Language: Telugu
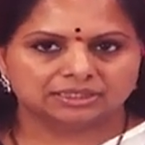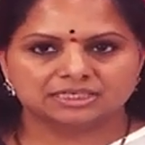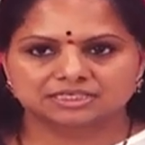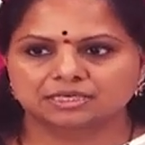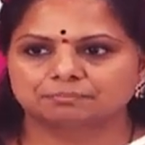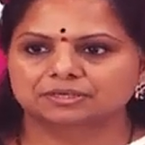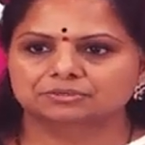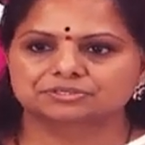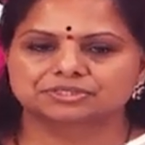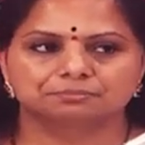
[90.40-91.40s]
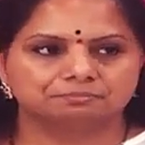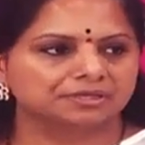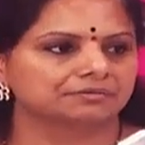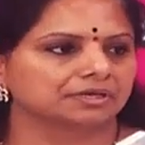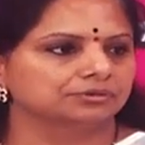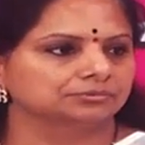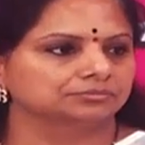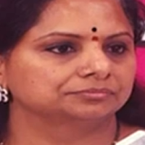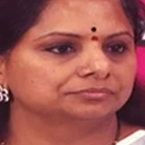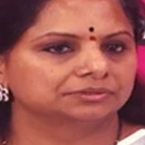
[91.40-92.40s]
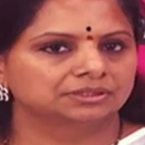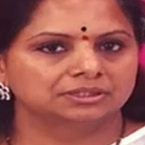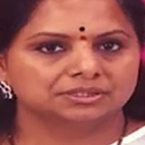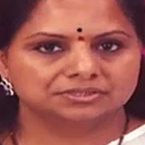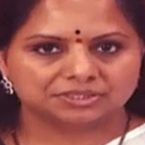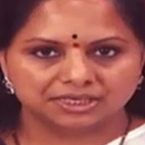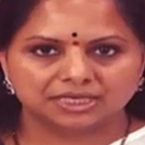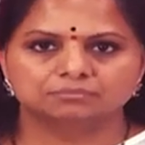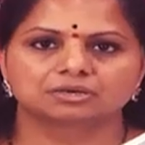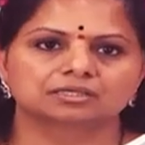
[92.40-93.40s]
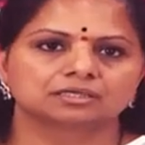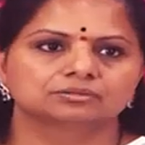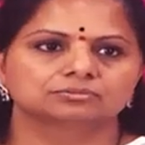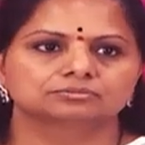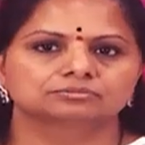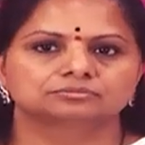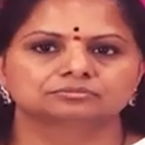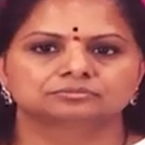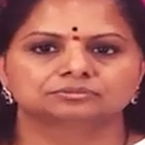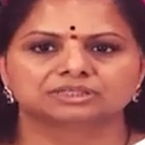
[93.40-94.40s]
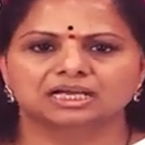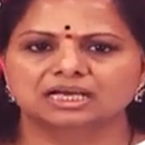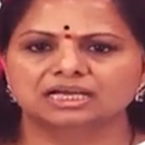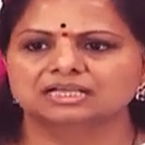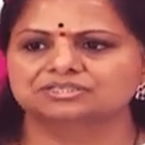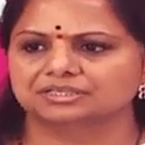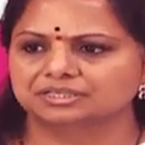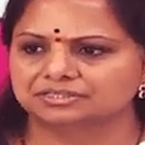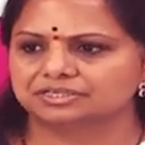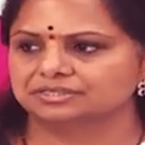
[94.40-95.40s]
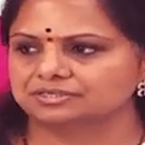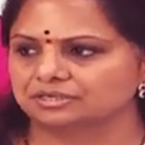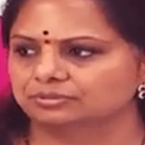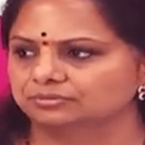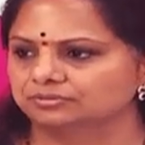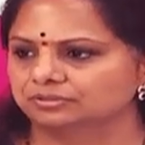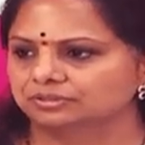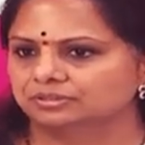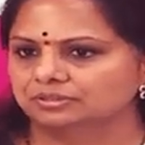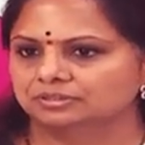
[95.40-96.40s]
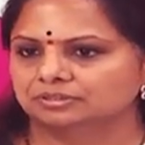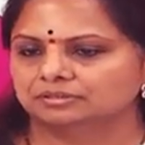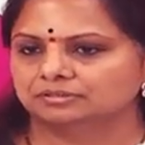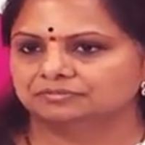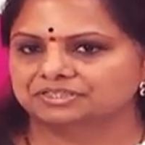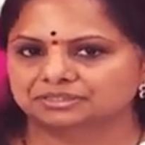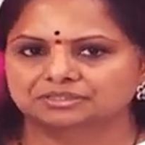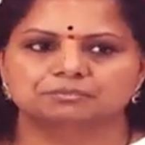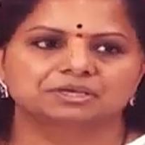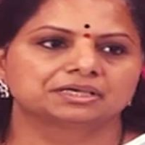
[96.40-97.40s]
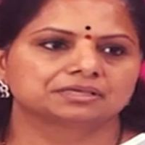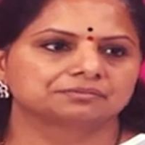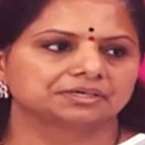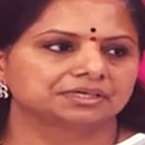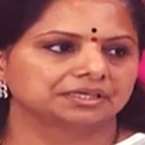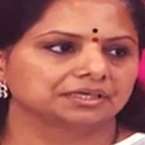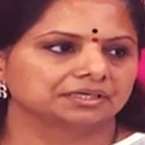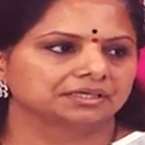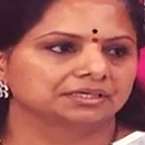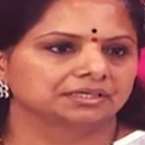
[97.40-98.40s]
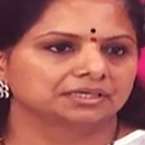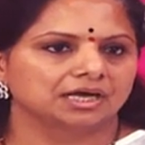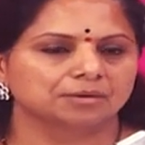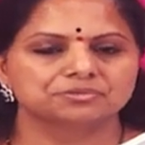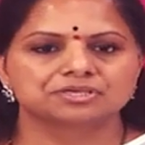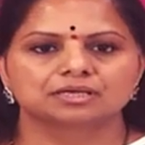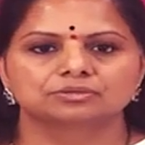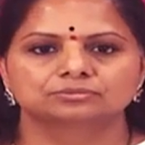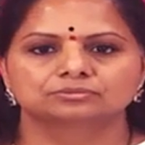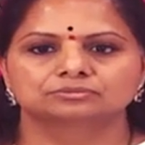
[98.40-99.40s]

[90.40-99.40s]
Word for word: గెలిచినప్పటి నుంచి ఇప్పటి వరకు చిల్లర మాటలు చాలా చిన్న చేష్టలు విచిత్రమైనటువంటి అంశాలు